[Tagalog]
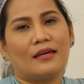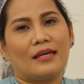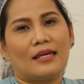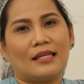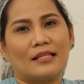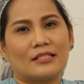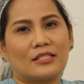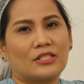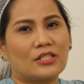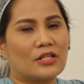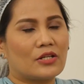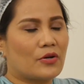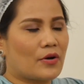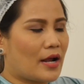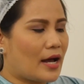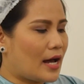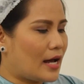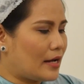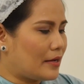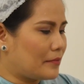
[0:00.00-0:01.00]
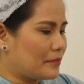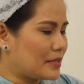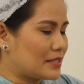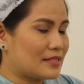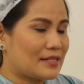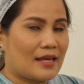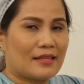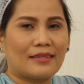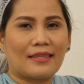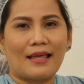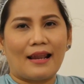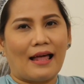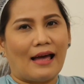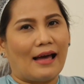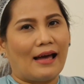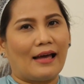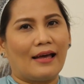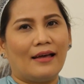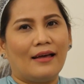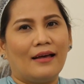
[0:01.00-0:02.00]
Instagram,
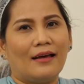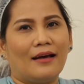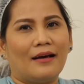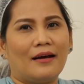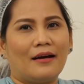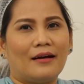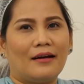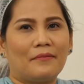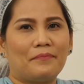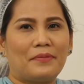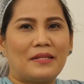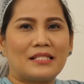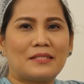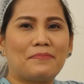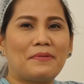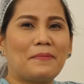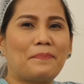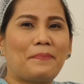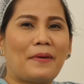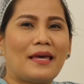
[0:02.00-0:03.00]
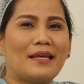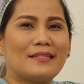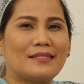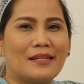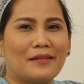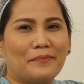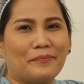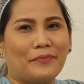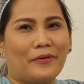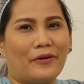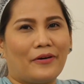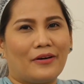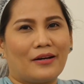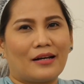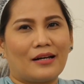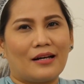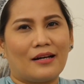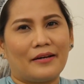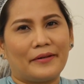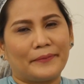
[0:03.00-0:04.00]
etc. Uh, please be patient po.
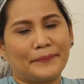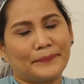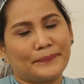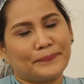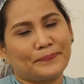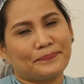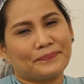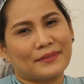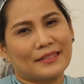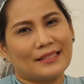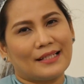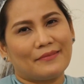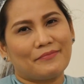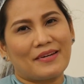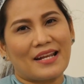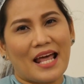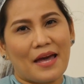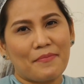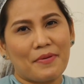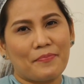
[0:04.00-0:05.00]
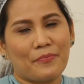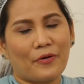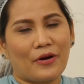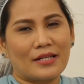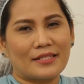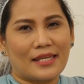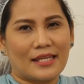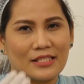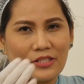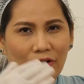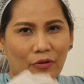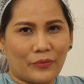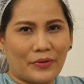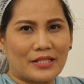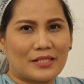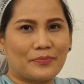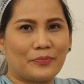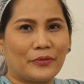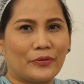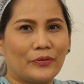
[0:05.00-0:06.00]
Um, Marami po kasi it's
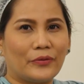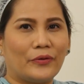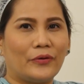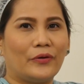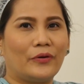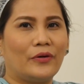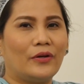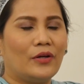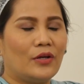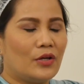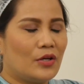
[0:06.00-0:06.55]
always puno.